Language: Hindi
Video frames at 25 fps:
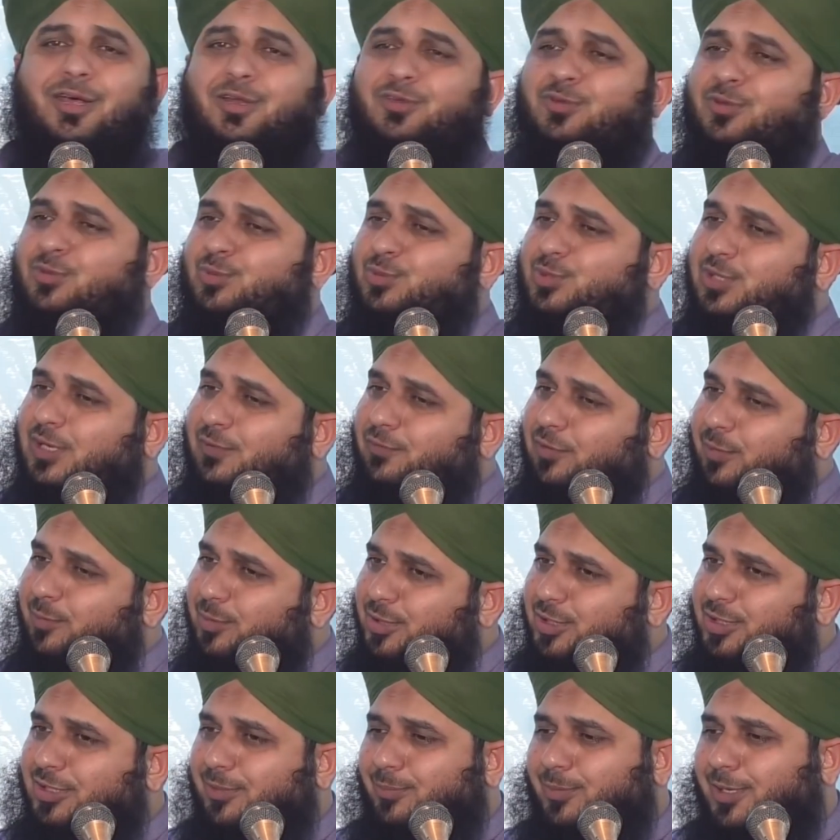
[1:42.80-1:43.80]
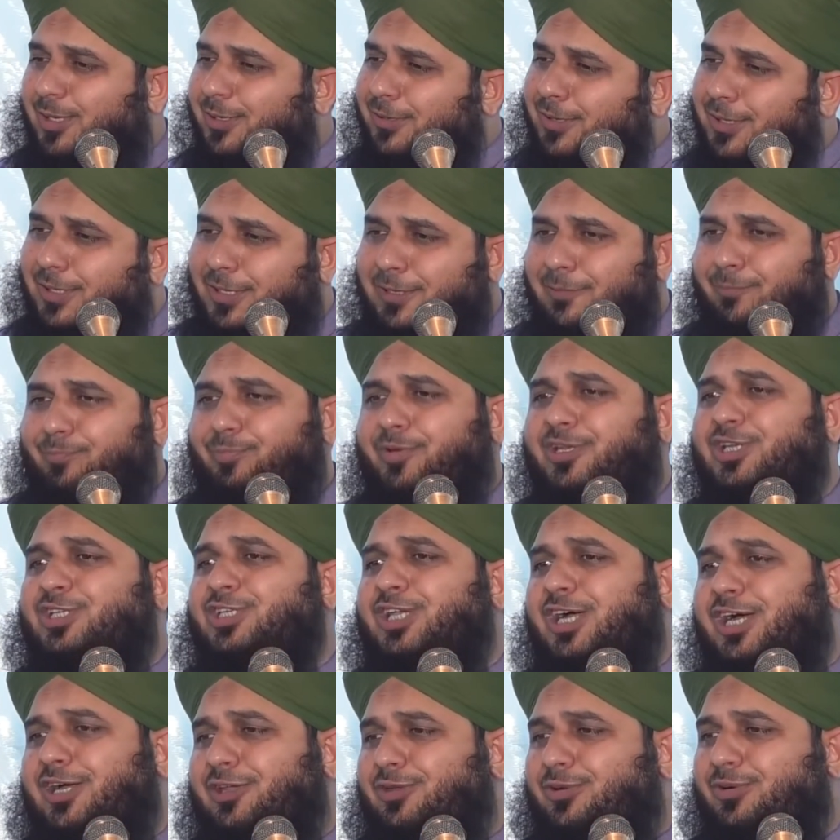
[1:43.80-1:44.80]
हजरत उजाफा भी नहीं यमान कहते
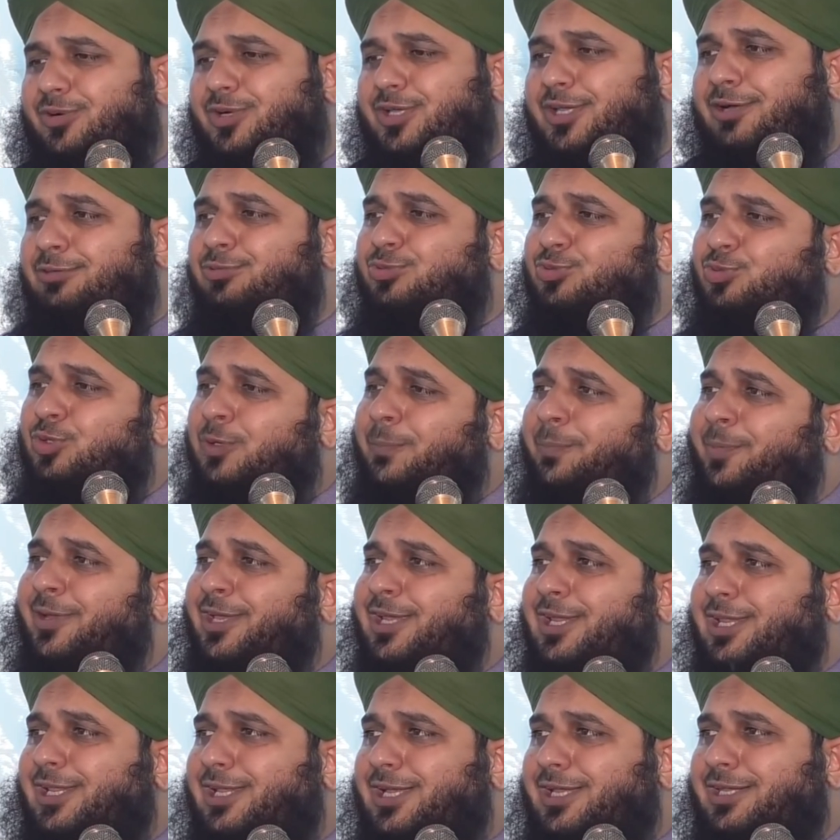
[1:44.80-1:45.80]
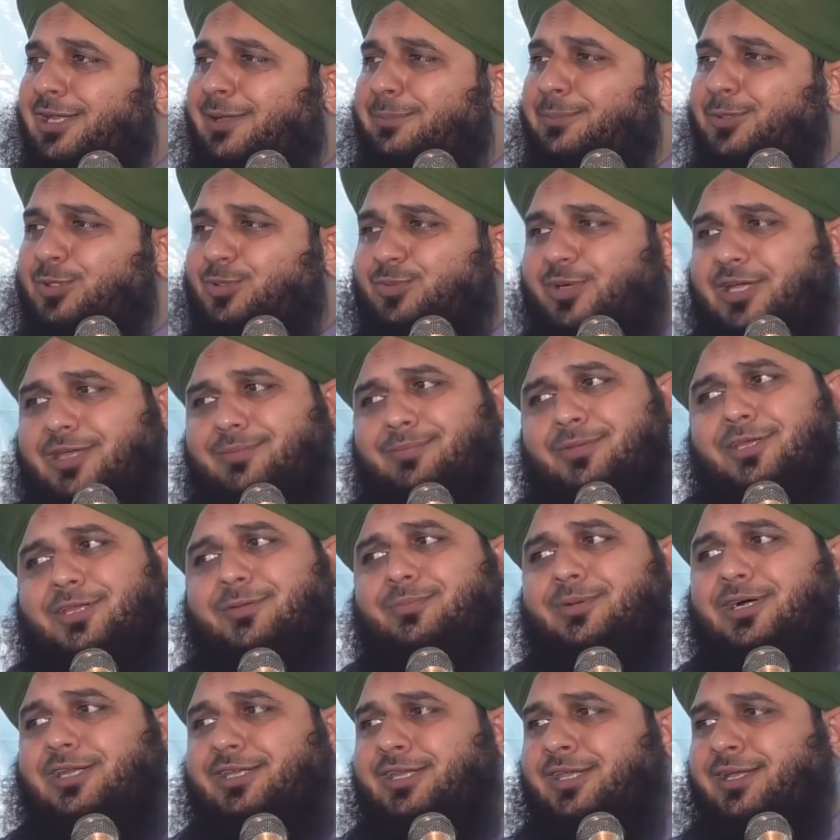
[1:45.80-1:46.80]
परेशान हो गया हजूर पहलिया ना बुझवाए
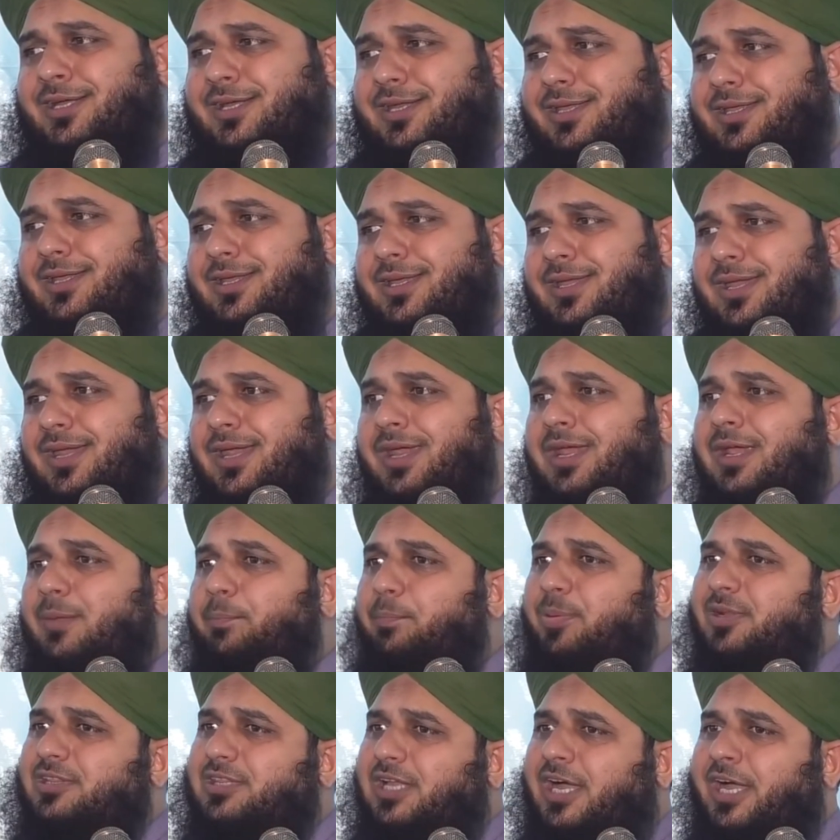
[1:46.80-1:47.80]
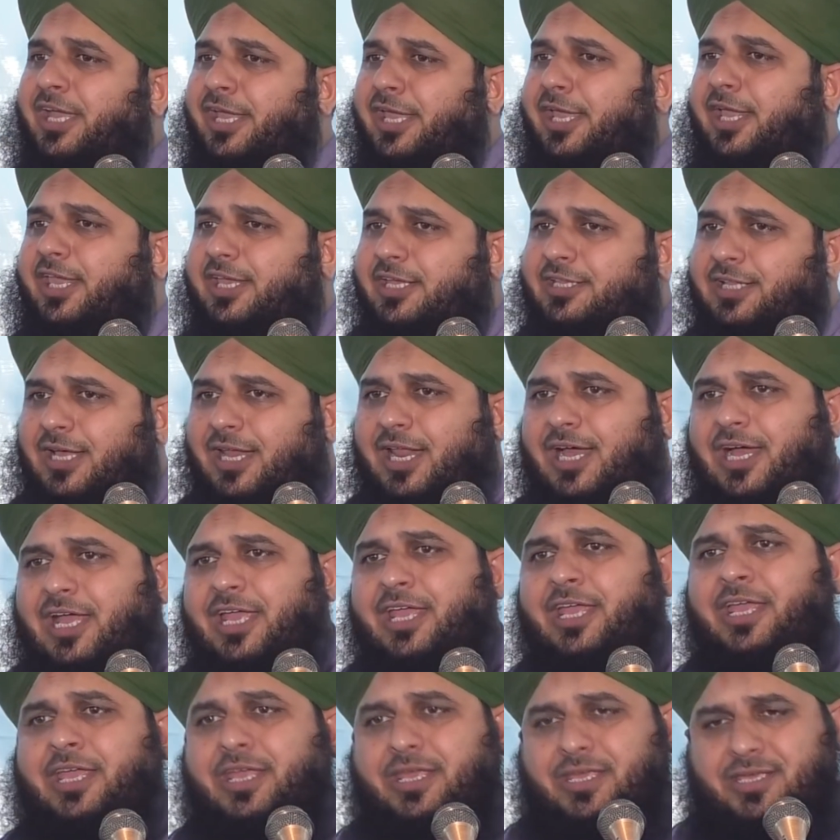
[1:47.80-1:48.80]
मेहरबानी कर बताया किधर
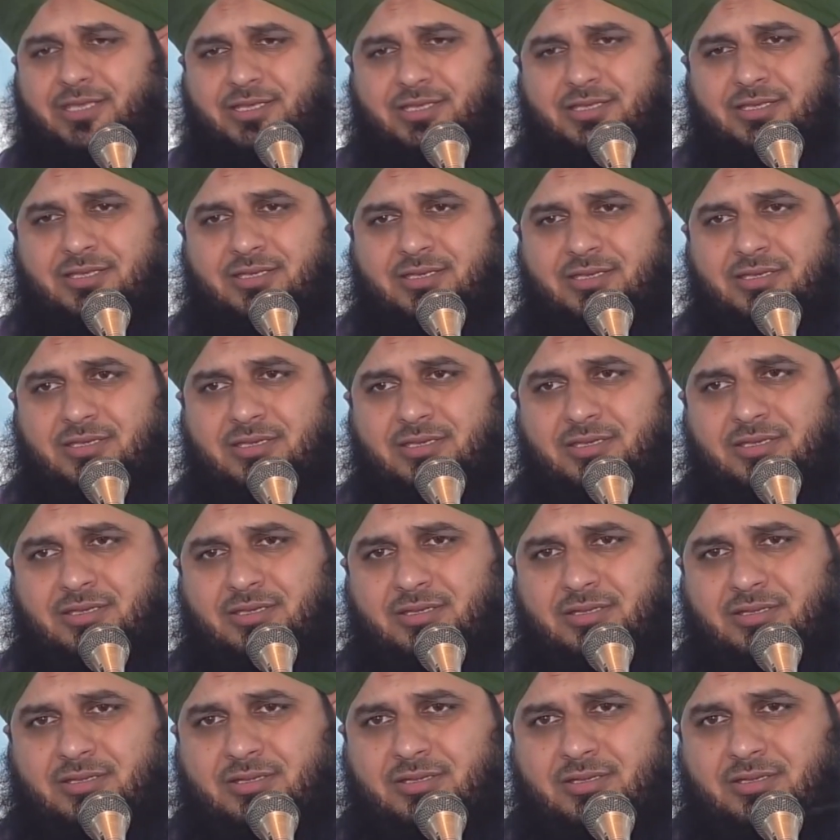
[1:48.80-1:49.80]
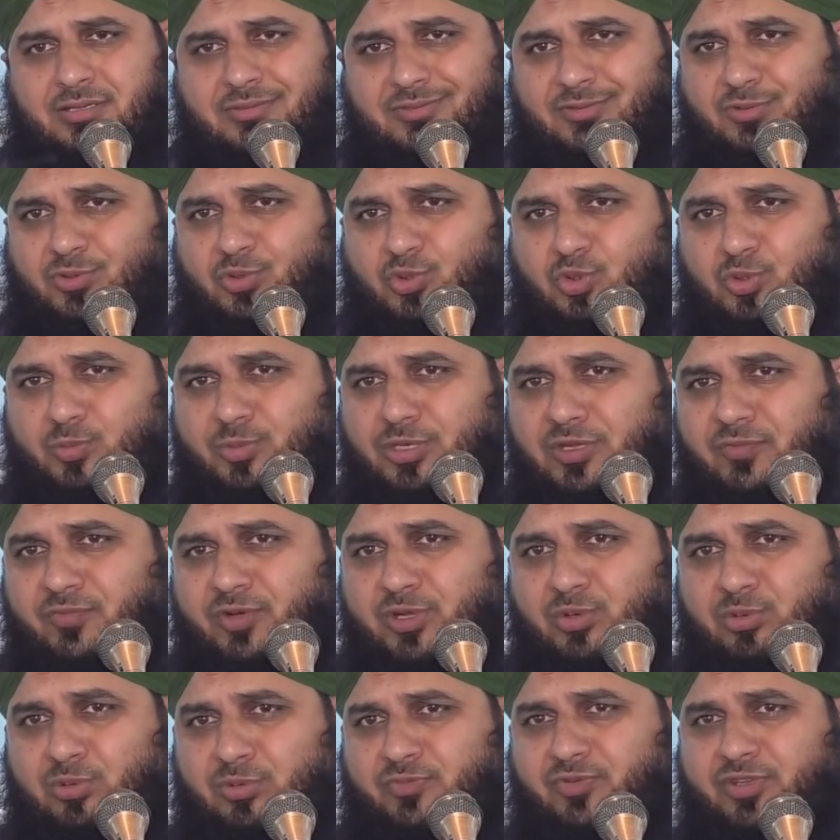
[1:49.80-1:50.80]
आए हैं तो दोस्त उम्र
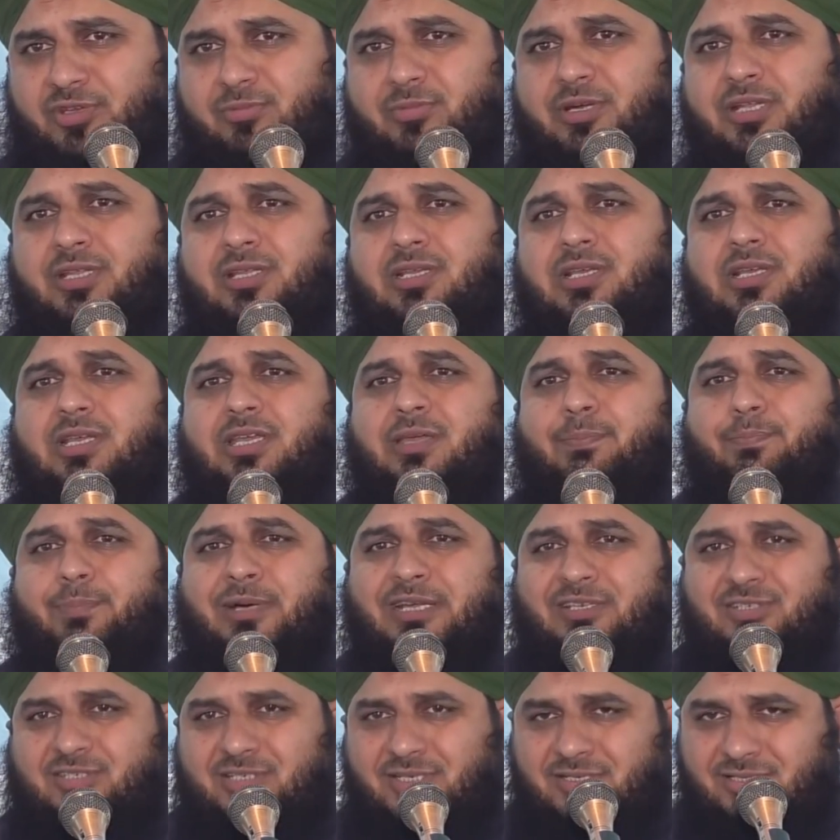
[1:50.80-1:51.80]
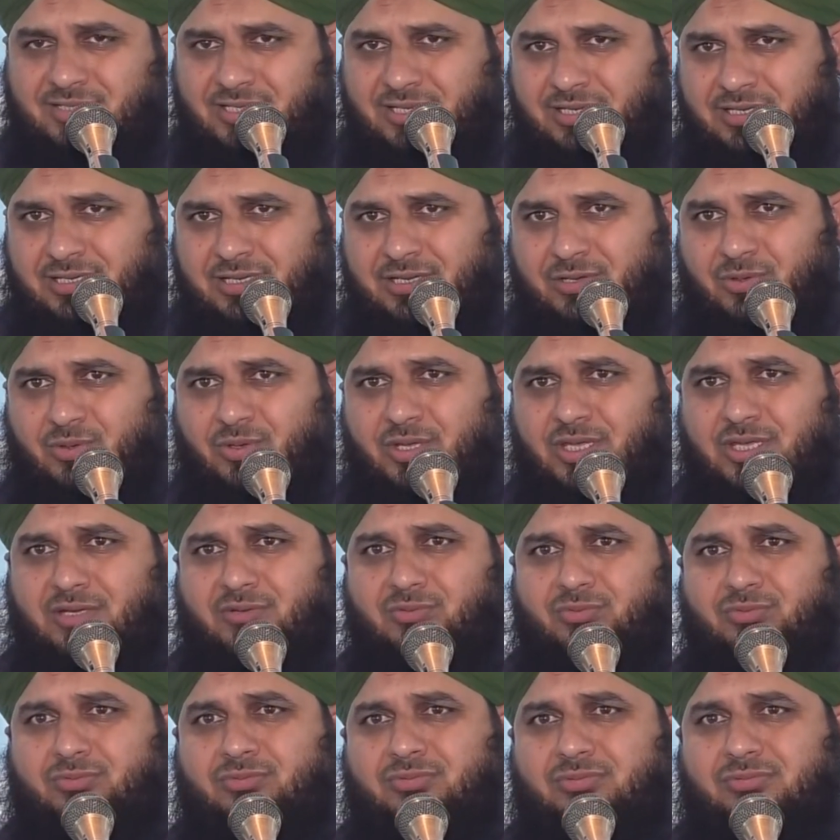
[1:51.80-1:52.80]
फारूक फरमाने लगे बासठ साल का हो गया
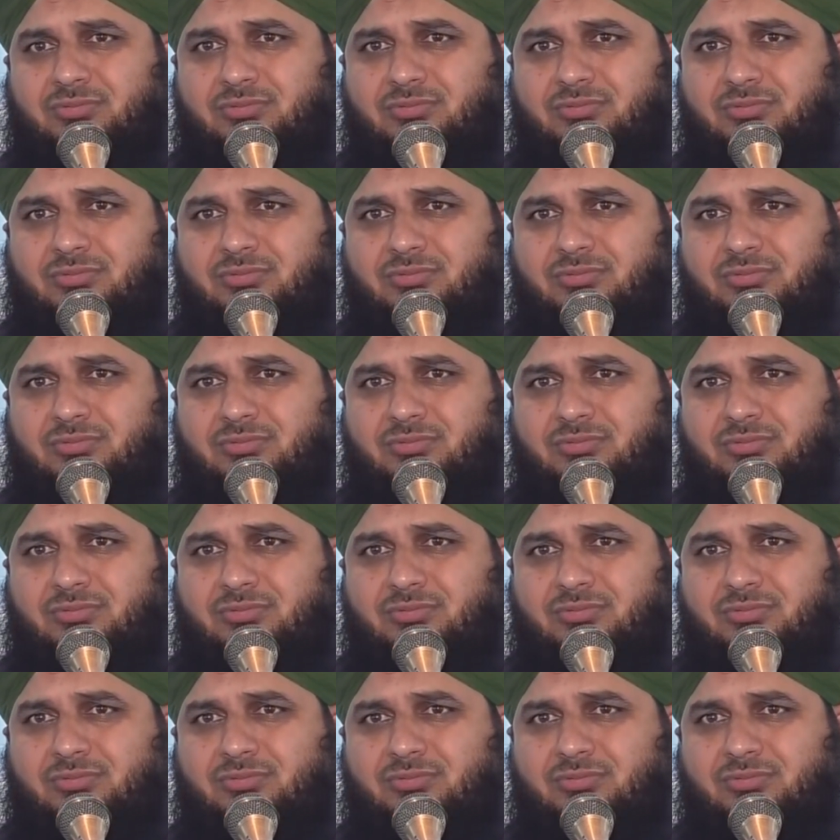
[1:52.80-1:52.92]
हूँ